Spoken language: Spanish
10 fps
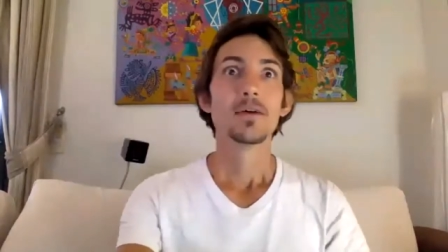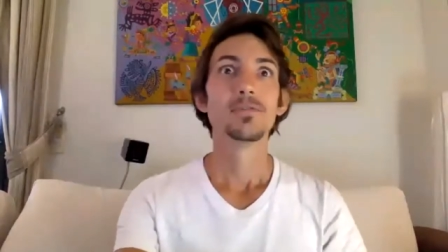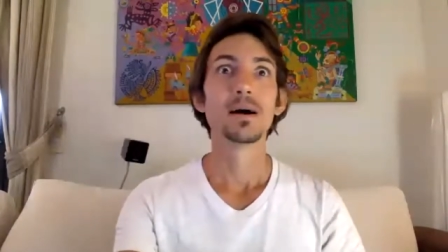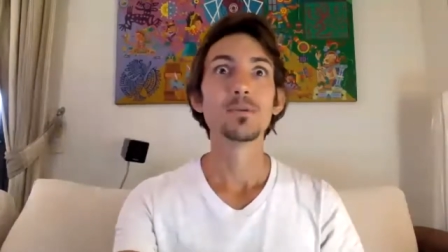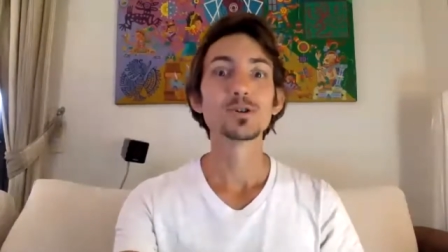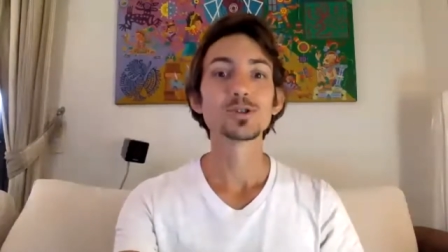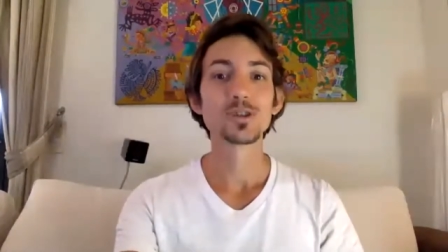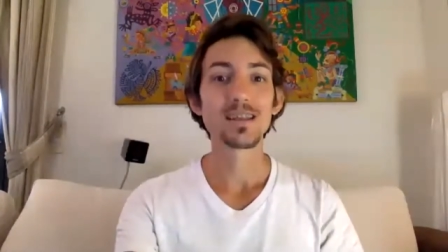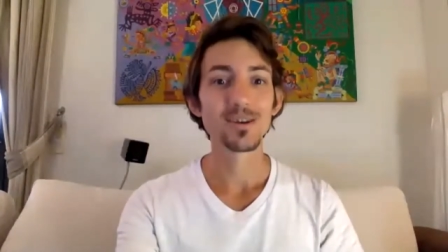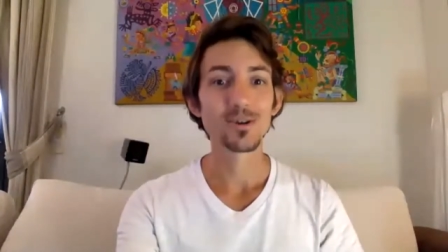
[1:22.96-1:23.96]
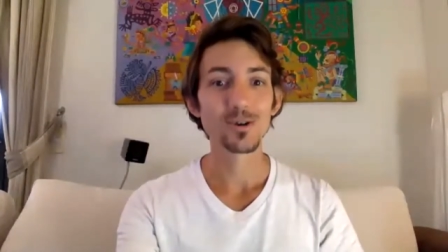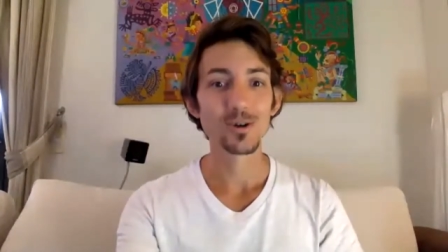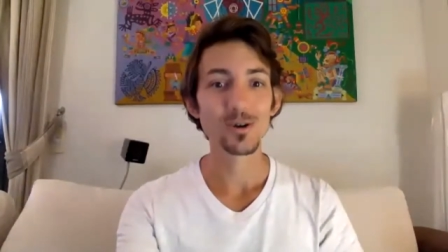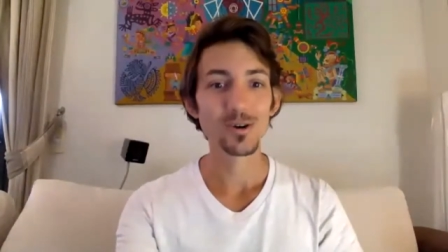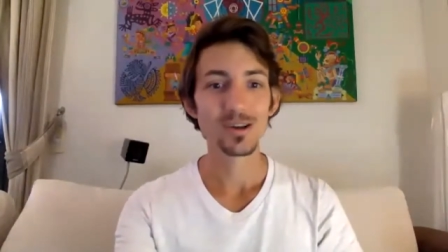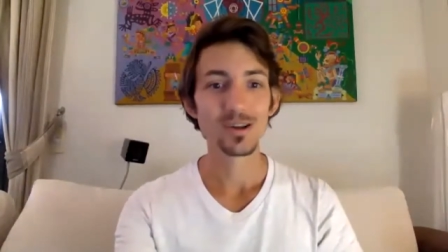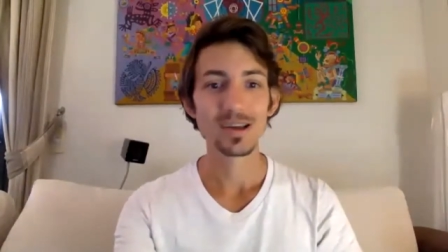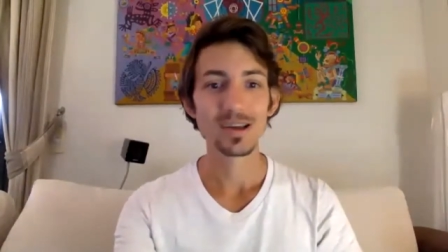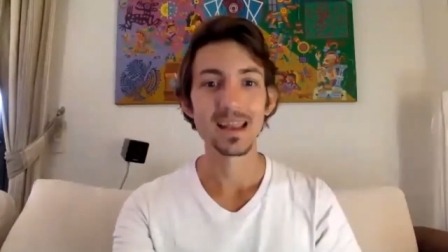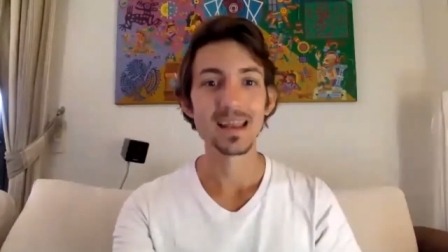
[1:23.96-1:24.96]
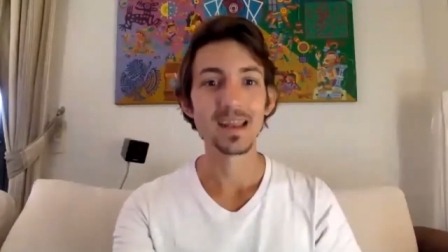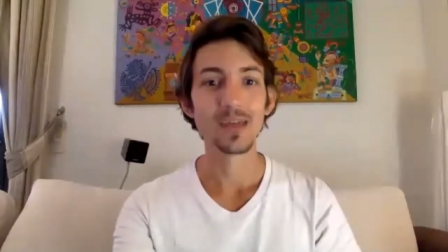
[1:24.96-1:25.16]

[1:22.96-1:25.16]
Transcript: famoso tercer ojo en,